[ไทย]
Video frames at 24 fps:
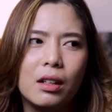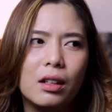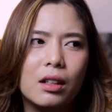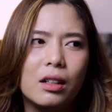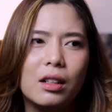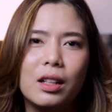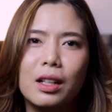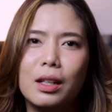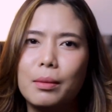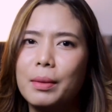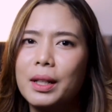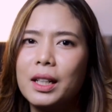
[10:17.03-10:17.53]

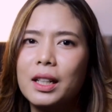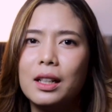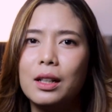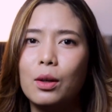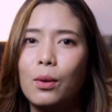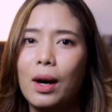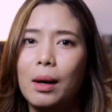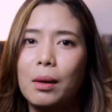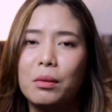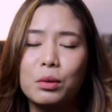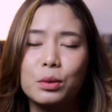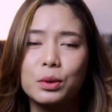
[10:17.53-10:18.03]
เฮ้ยมันคื
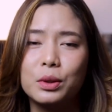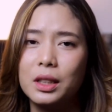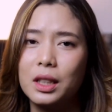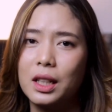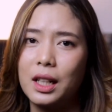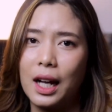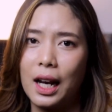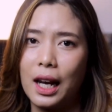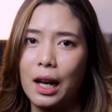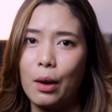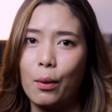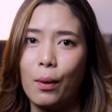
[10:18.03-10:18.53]
อความรู้
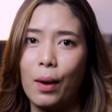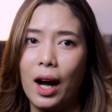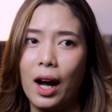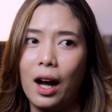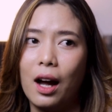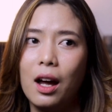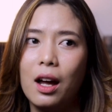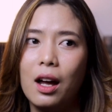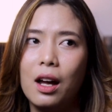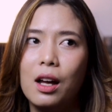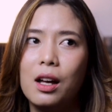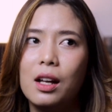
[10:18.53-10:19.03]
สึกอะไรวะ
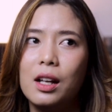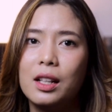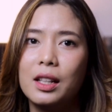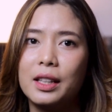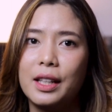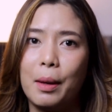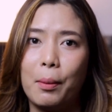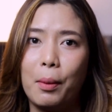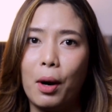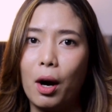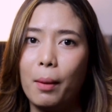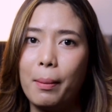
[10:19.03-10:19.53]

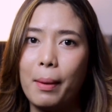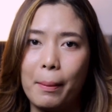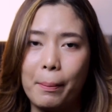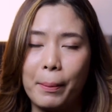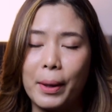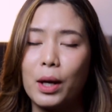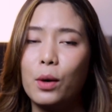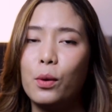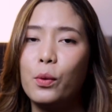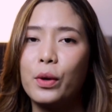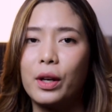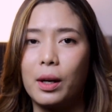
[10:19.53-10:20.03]
แต่พอแบบ
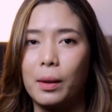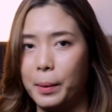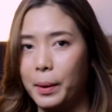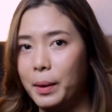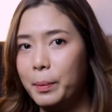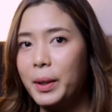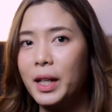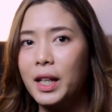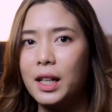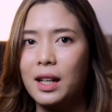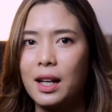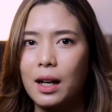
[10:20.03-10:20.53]
ไปคุยกับ
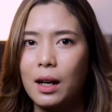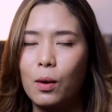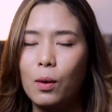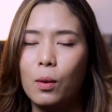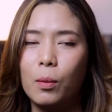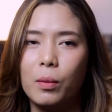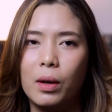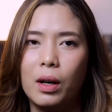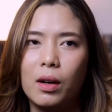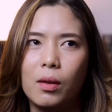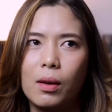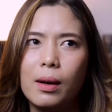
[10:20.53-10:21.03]
เพื่อนๆในก
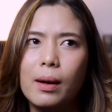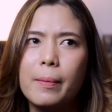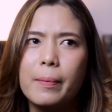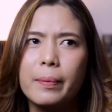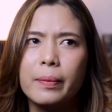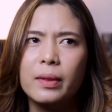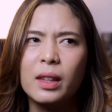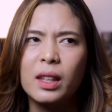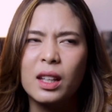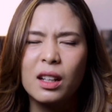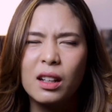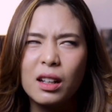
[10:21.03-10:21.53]
ลุ่มเขาก็
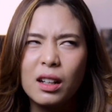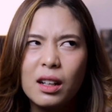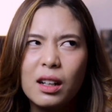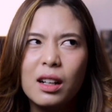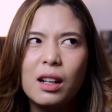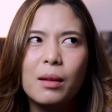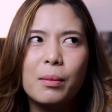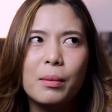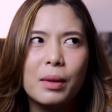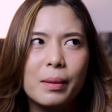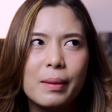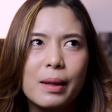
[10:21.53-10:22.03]
เอ
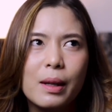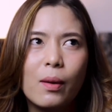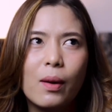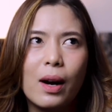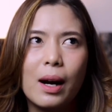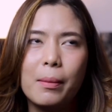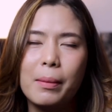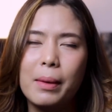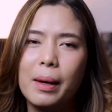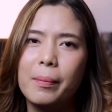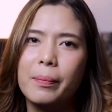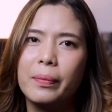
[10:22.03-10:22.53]
อมันมีค
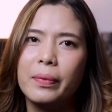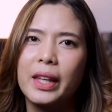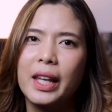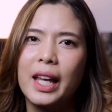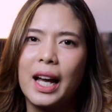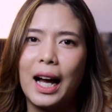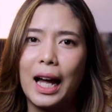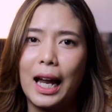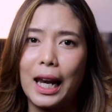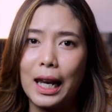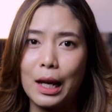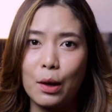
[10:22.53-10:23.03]
วามแบบ
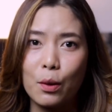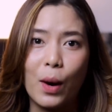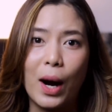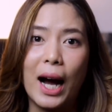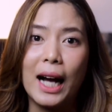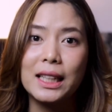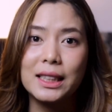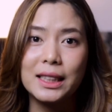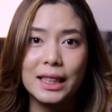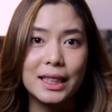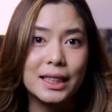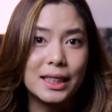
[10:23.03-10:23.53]
อะไร
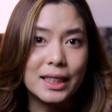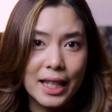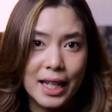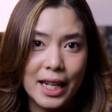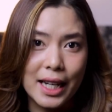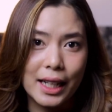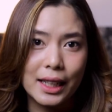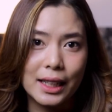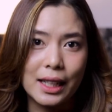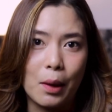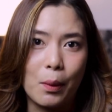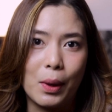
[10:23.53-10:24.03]
วะจริ
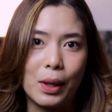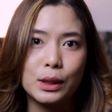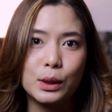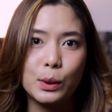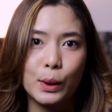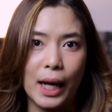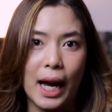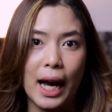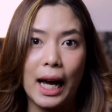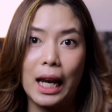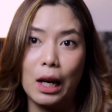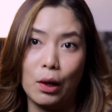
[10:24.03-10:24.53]
งๆแต่ว่า
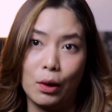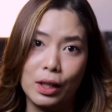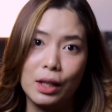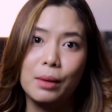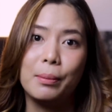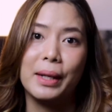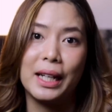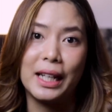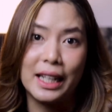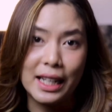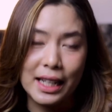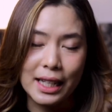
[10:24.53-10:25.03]
สุดท้ายแล้ว
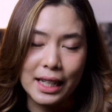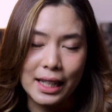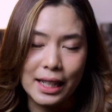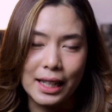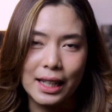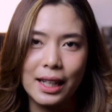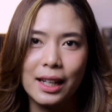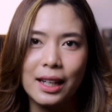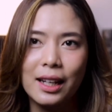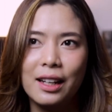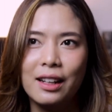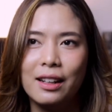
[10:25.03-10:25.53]
คือมันดี
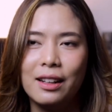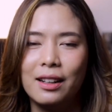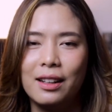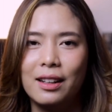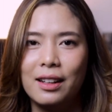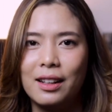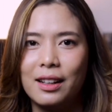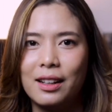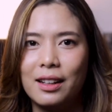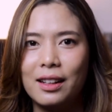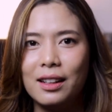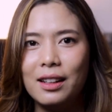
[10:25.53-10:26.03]

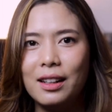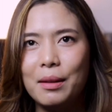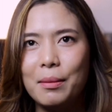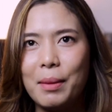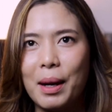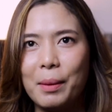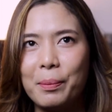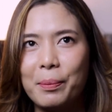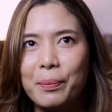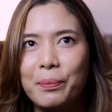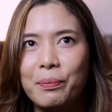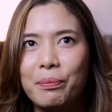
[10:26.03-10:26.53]
ก็เลย
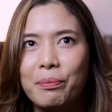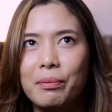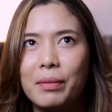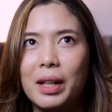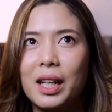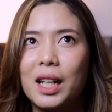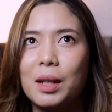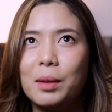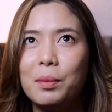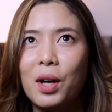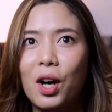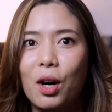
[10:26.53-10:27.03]
แบบ
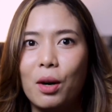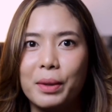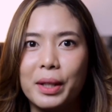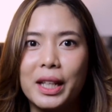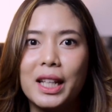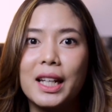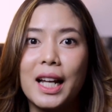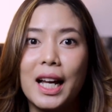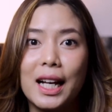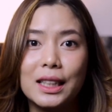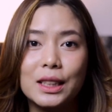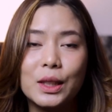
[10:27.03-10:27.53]
เป็นน้ำหอม
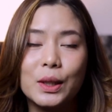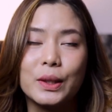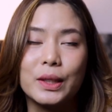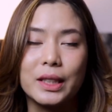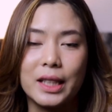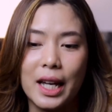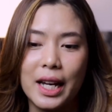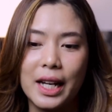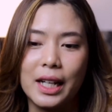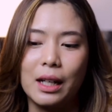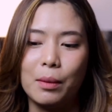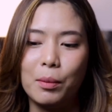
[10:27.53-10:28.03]
ที่น่าสน
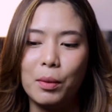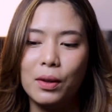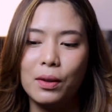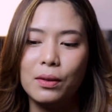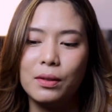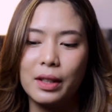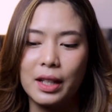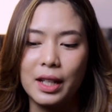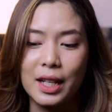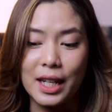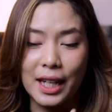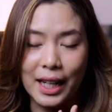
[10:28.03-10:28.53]
ใจอีก
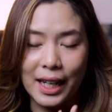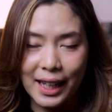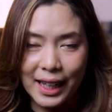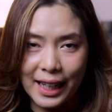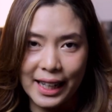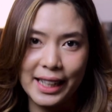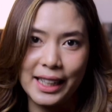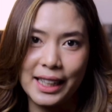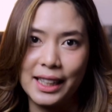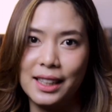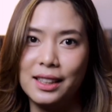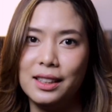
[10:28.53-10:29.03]
น้ำอีก
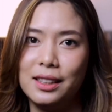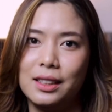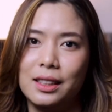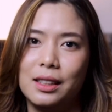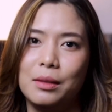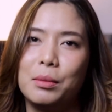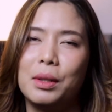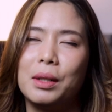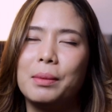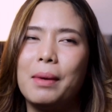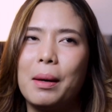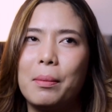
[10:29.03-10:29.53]
กลิ่นหนึ่ง
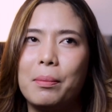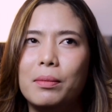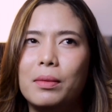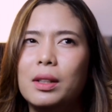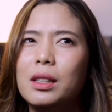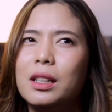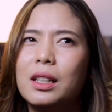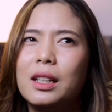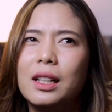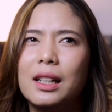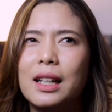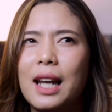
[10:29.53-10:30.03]
เนอะมันแบบ
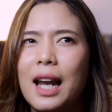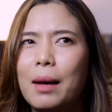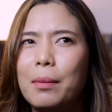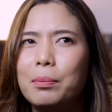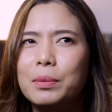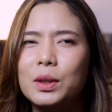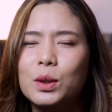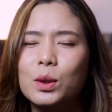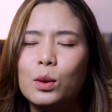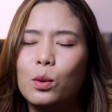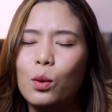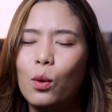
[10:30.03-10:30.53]
ลึกลั
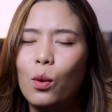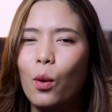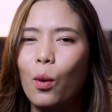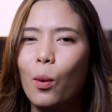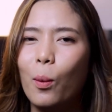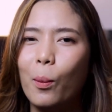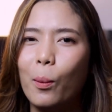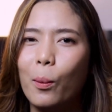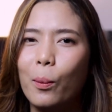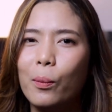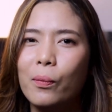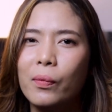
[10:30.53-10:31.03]
บสุขุม